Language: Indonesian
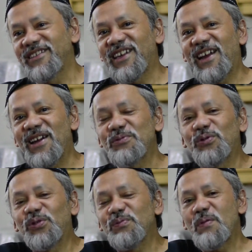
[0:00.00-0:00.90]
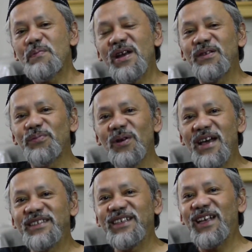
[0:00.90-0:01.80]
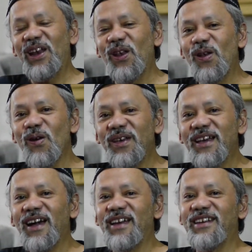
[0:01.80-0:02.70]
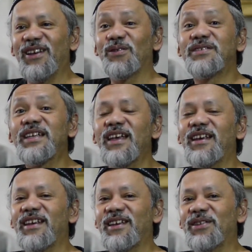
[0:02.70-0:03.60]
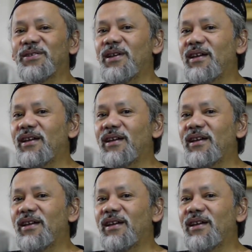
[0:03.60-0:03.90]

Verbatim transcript: cara untuk memanipulasi logika ini logik ini gitu